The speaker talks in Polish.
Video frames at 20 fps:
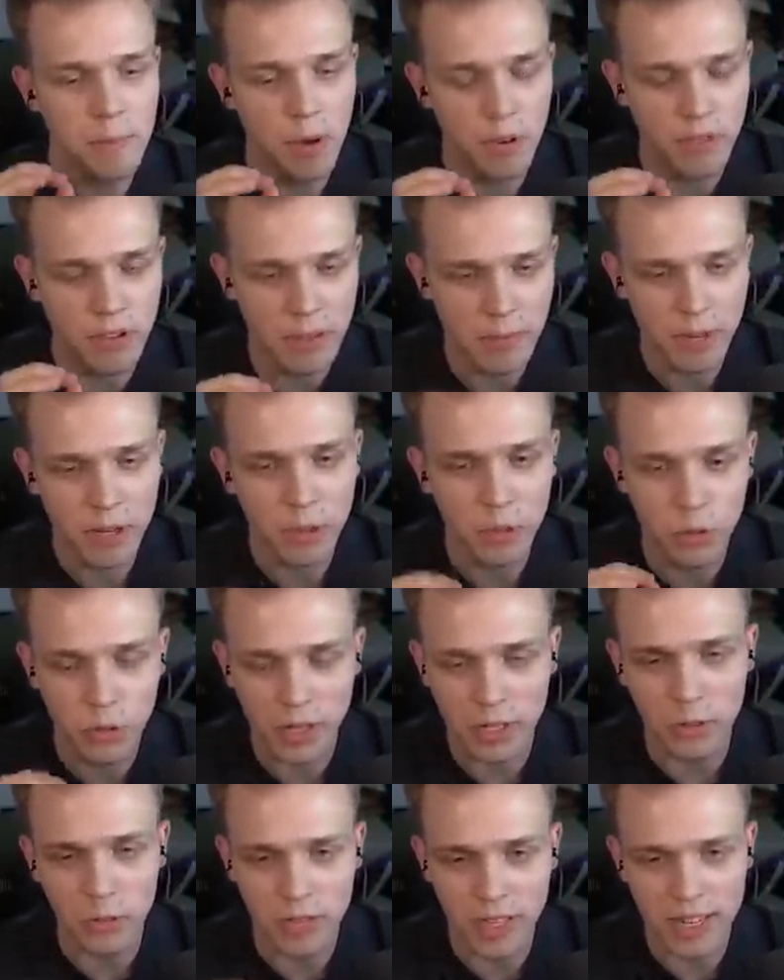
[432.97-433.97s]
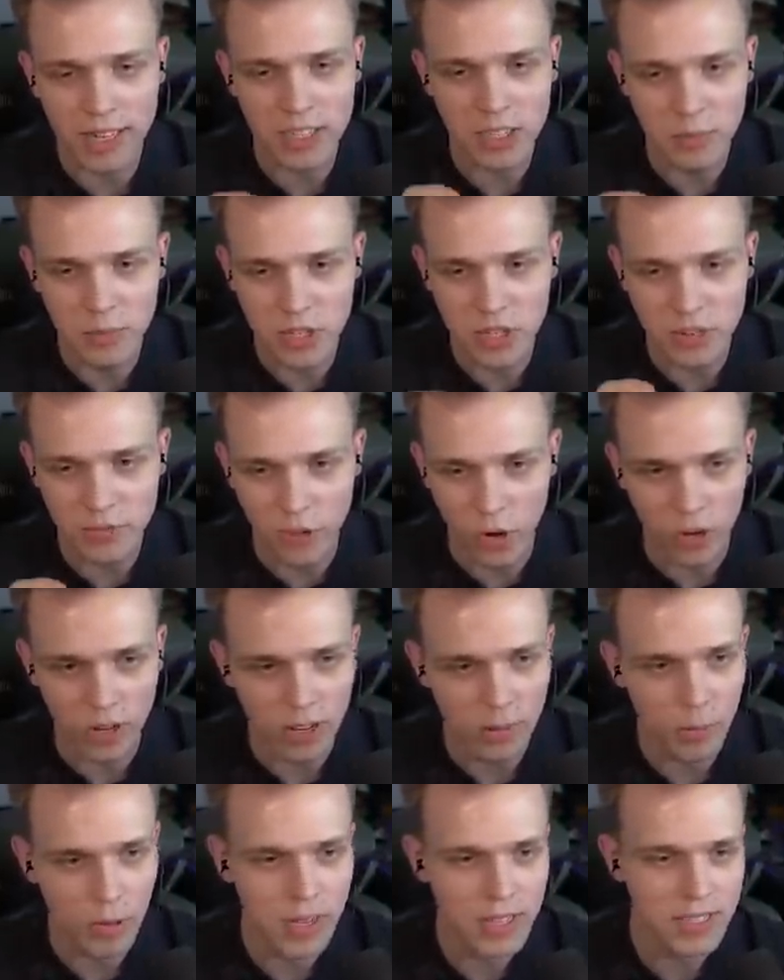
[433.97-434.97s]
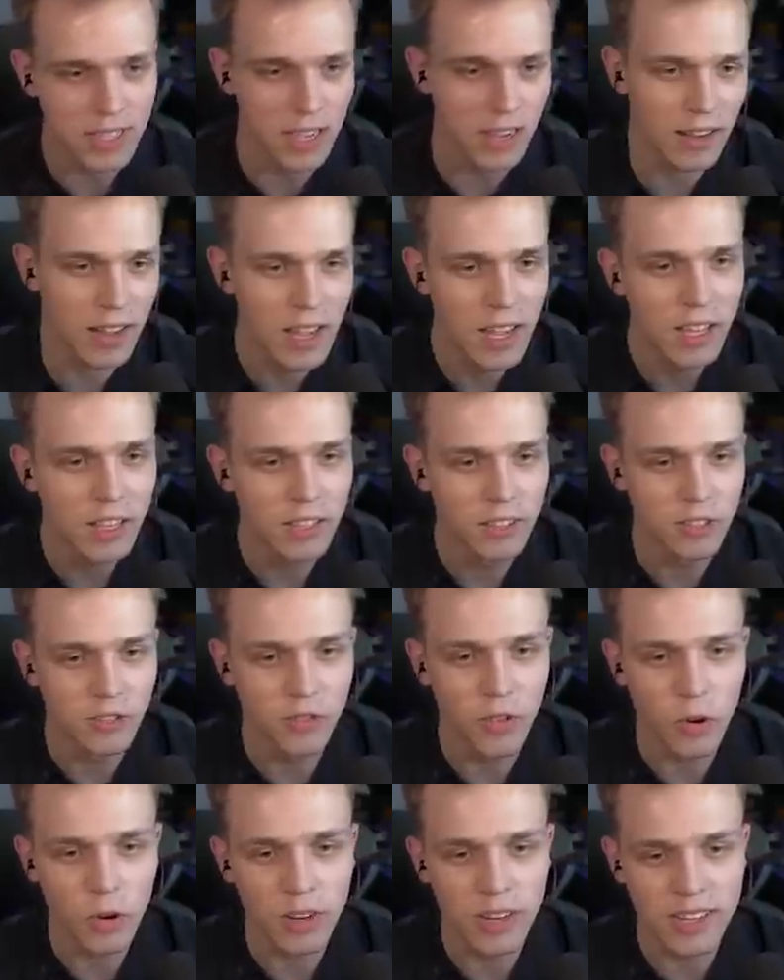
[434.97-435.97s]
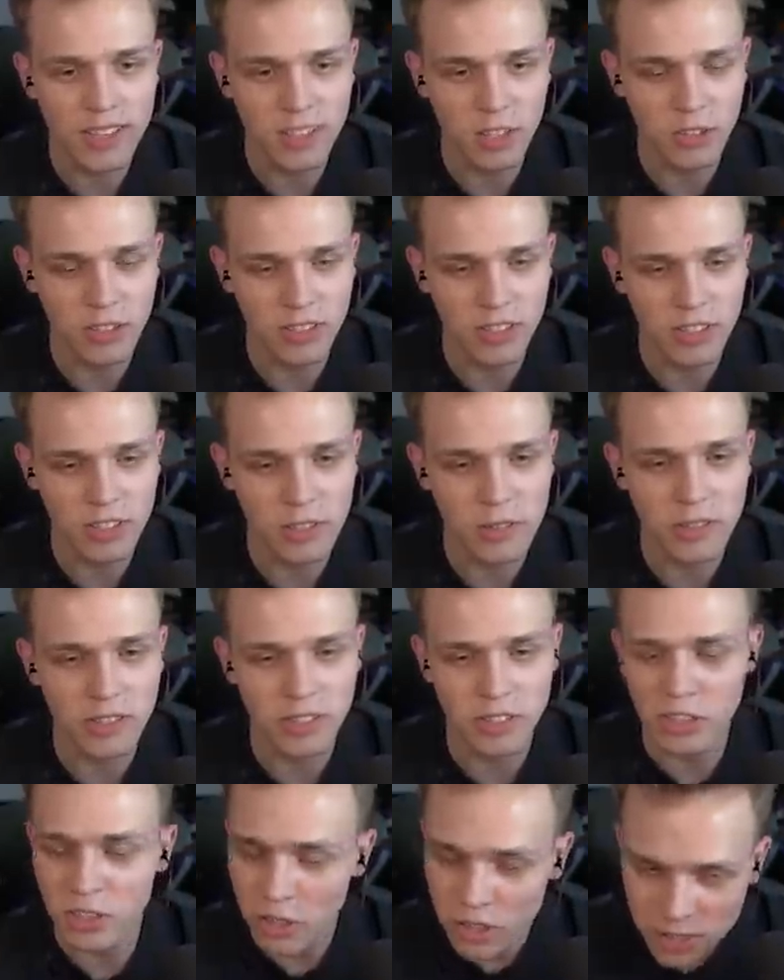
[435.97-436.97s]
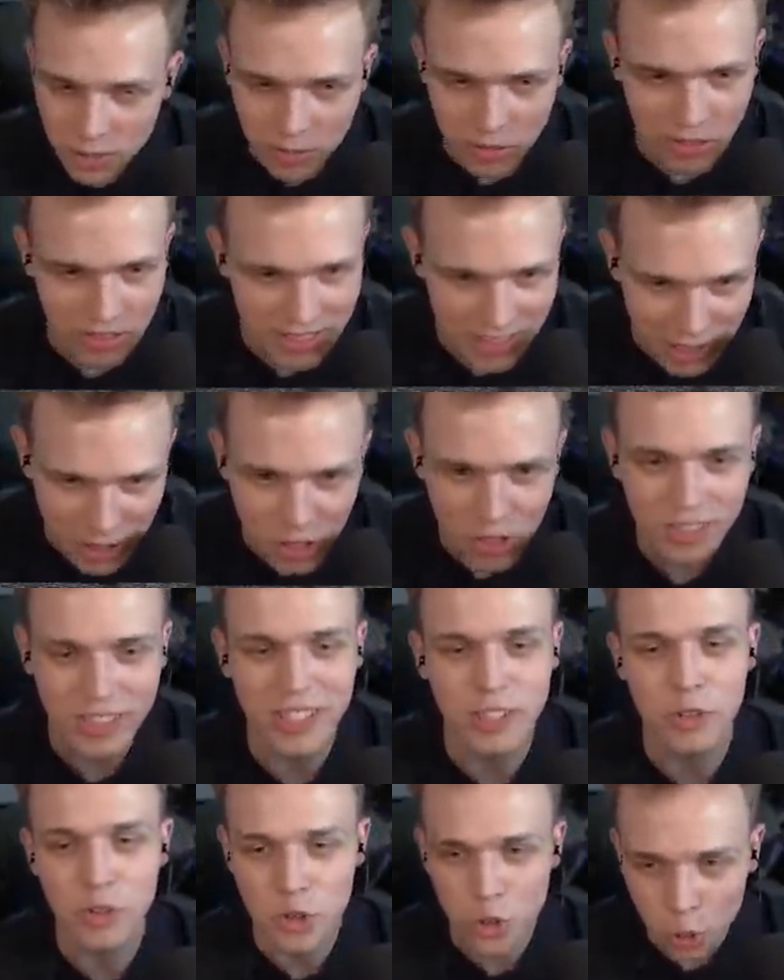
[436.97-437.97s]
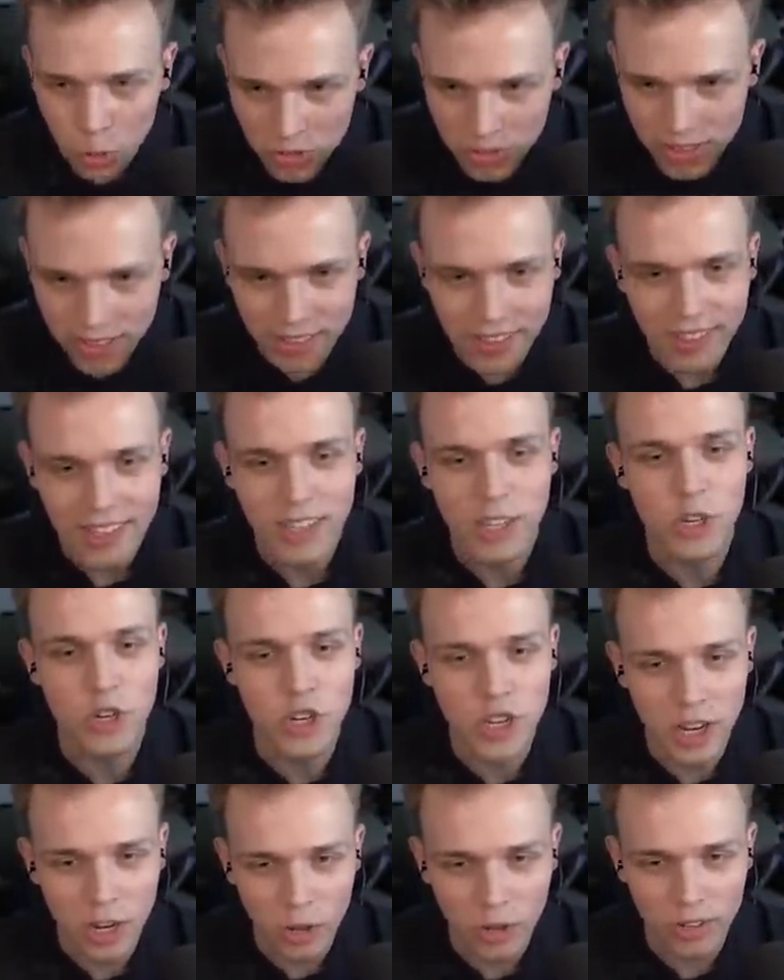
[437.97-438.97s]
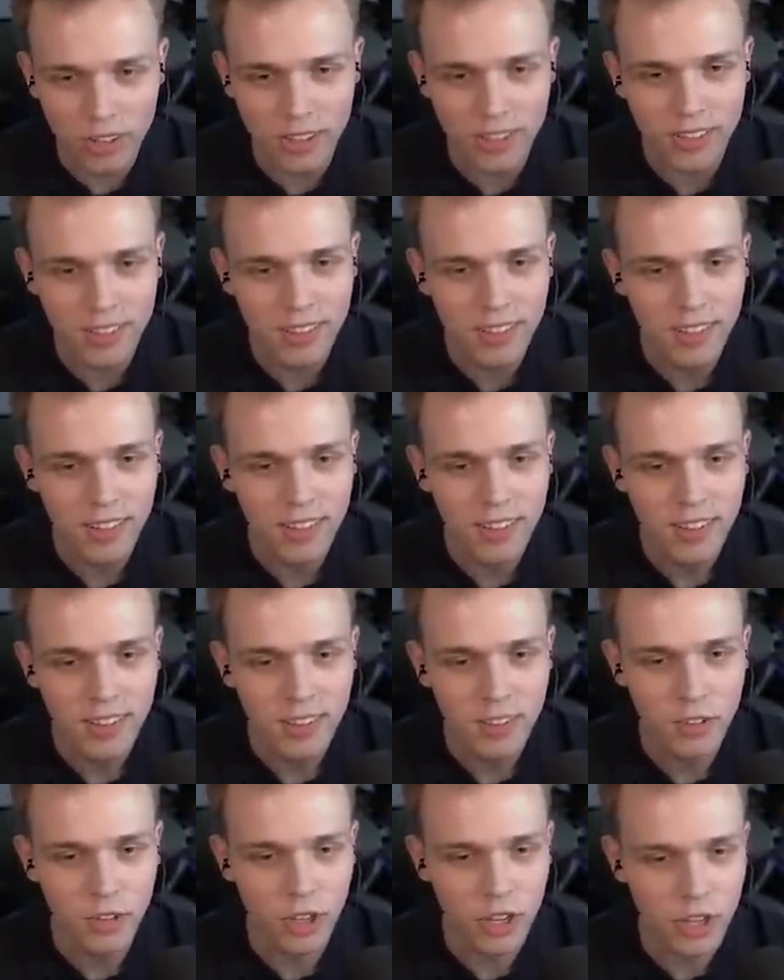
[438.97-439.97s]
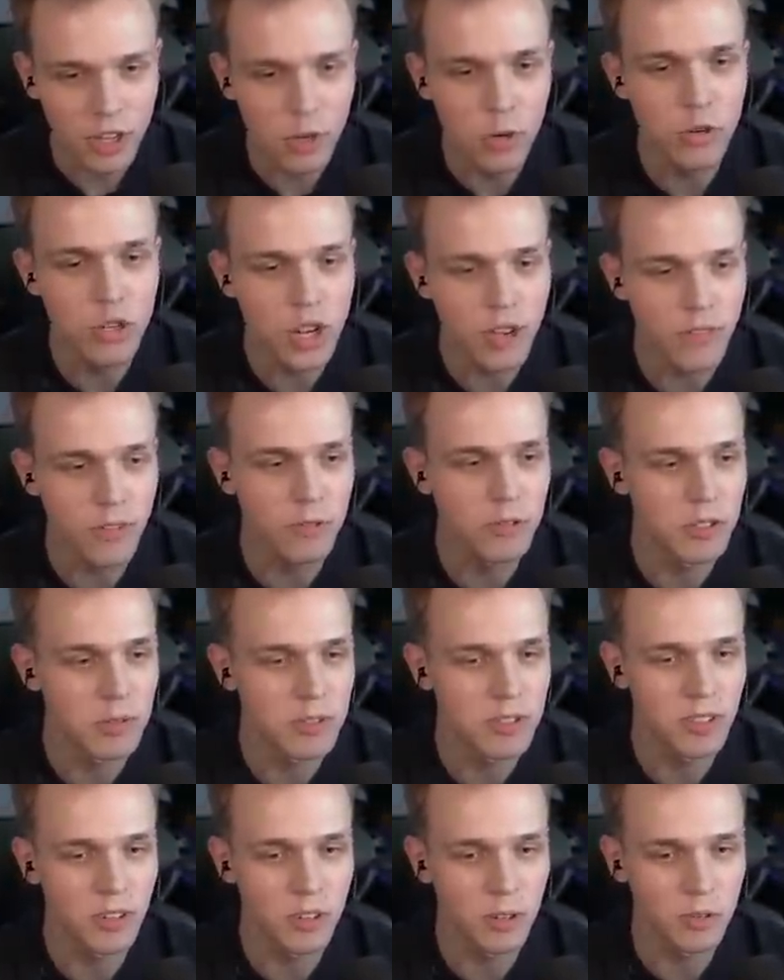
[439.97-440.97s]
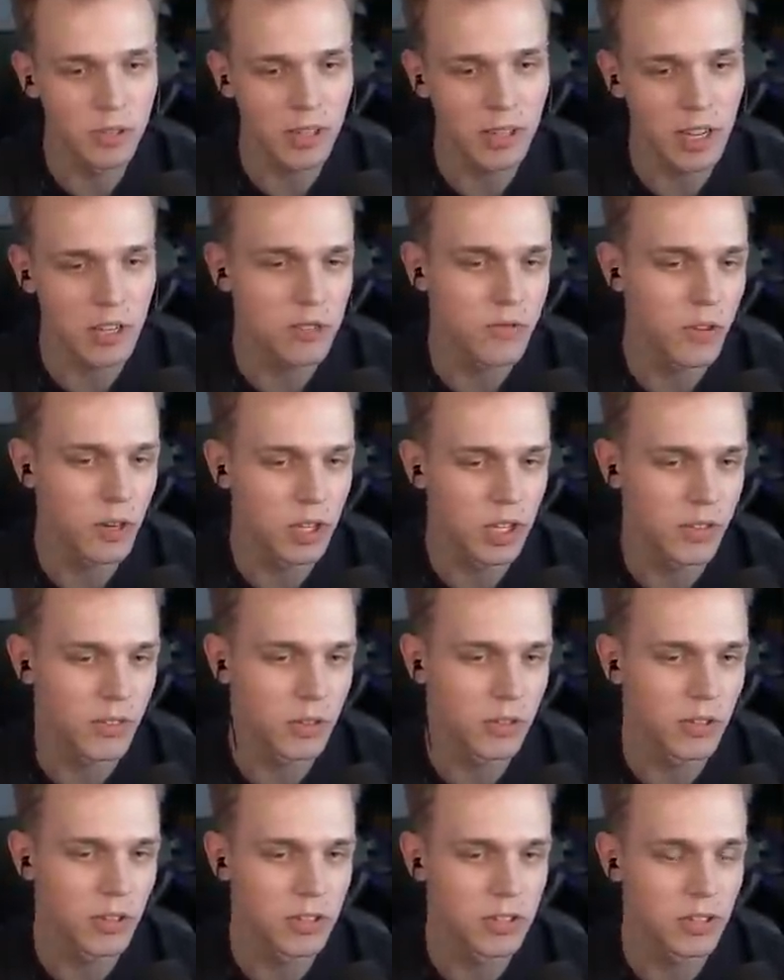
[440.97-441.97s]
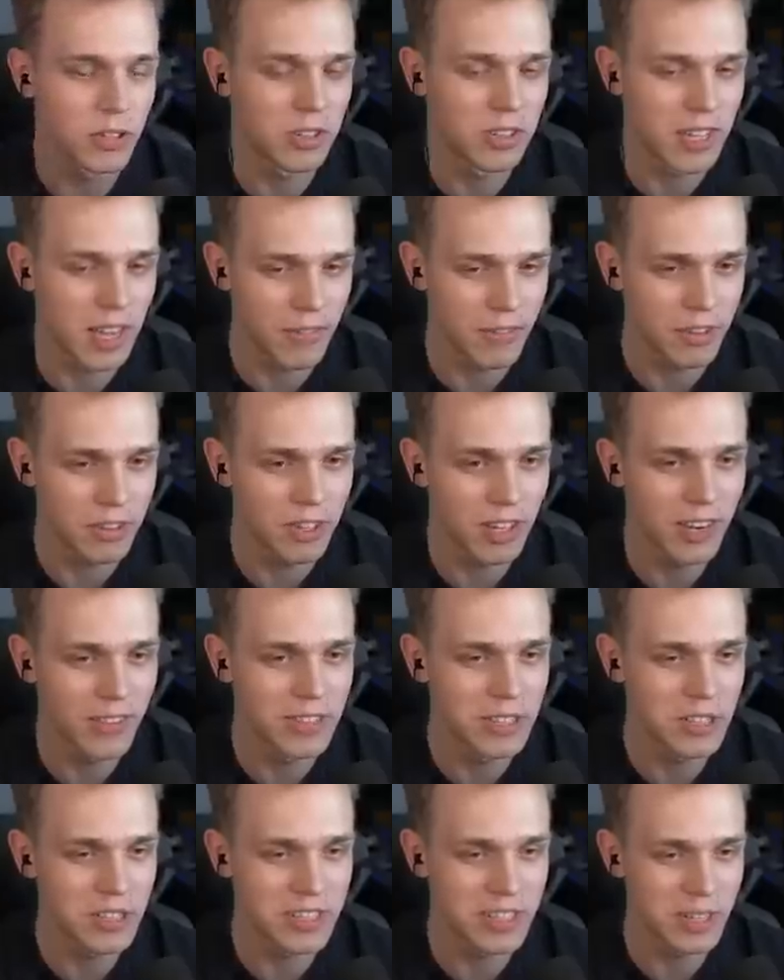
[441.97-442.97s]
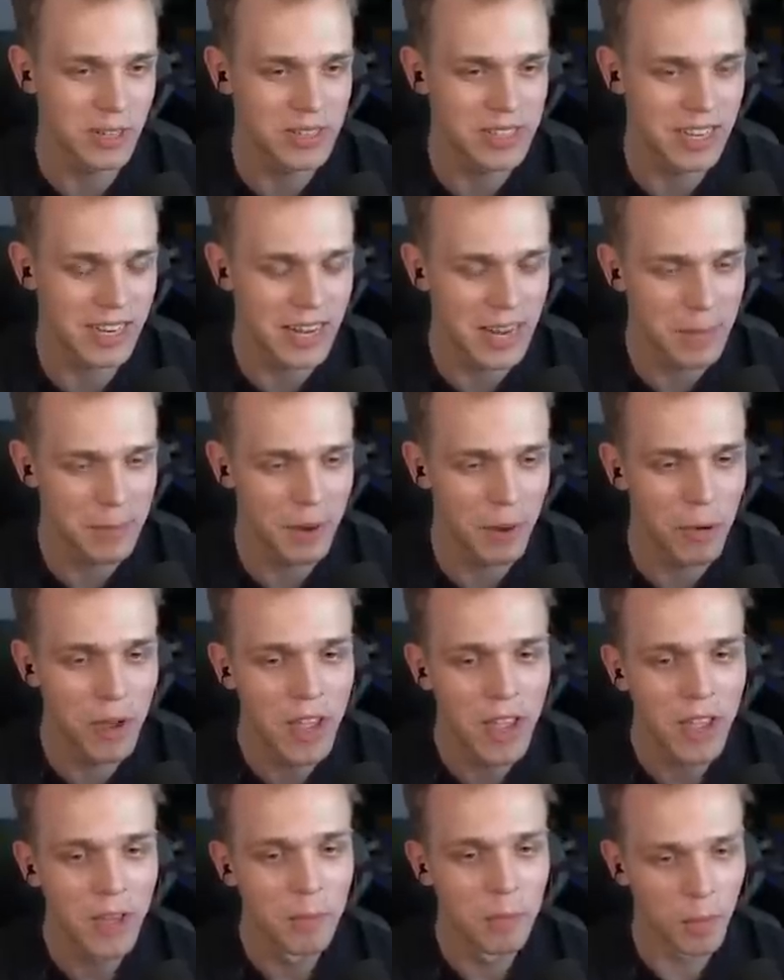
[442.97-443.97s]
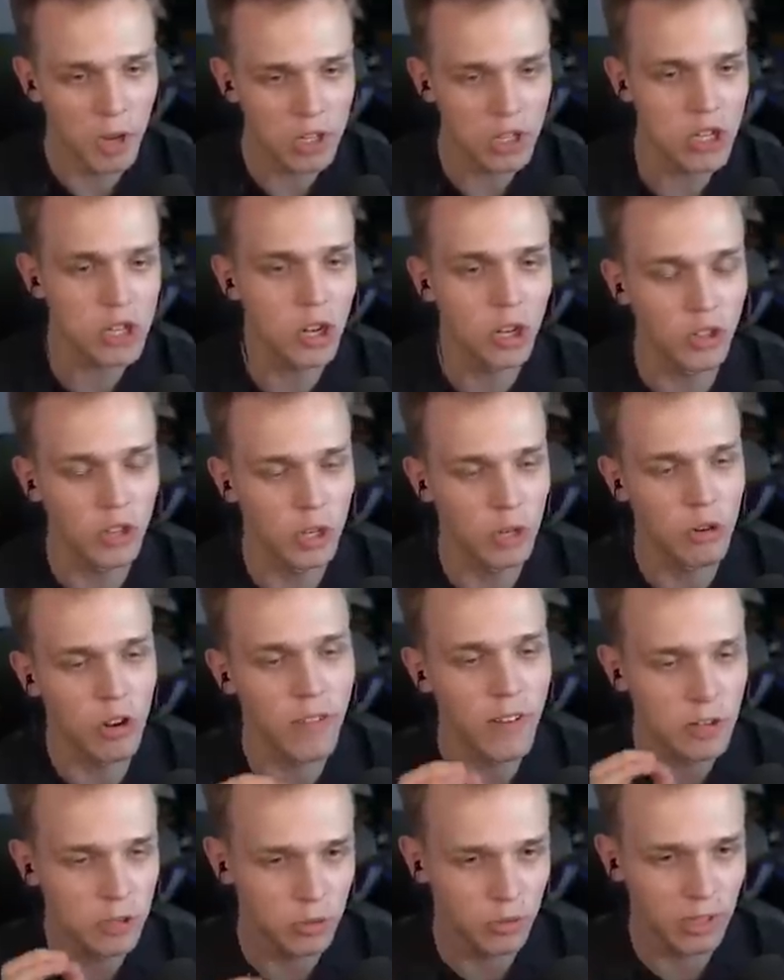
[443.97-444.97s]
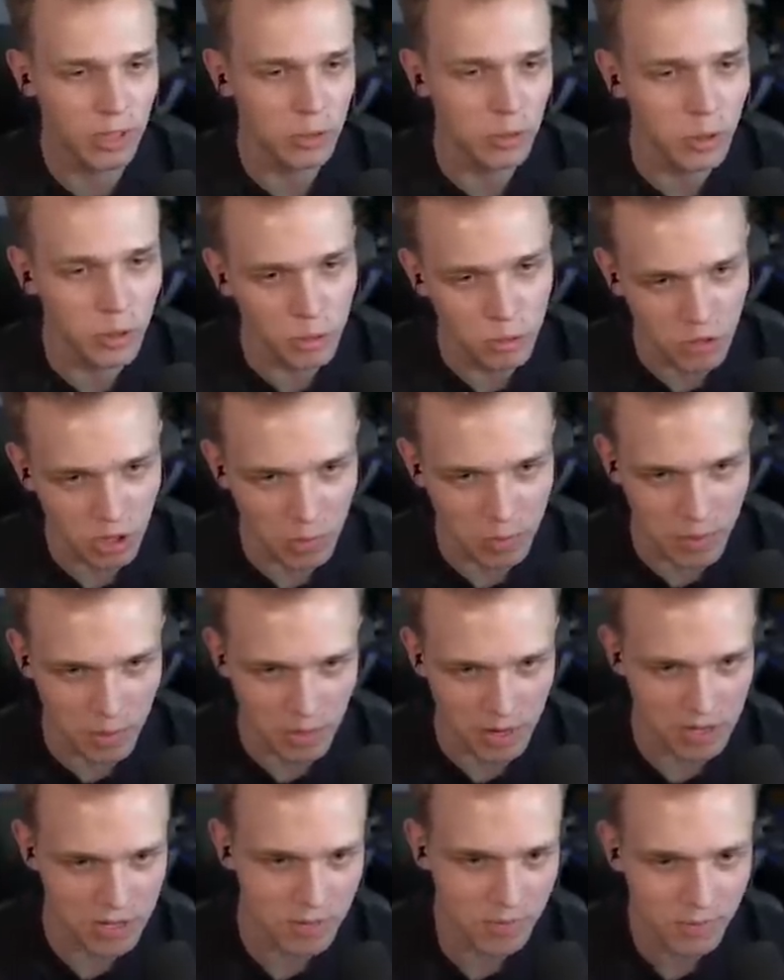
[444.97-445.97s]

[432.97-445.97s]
powiem, które tunele są jeszcze wolne, bo jest tak, w ogóle nie, za, nie, nie został za, zaczęty żółty, zielony, no i różowy, w którym stoi, to znaczy fioletowy, który stoi Dawid, Tak, no ale widzę, ja że sobie go zaklepał. Możesz Tak. kontynuować tunel, który już robiłaś Ja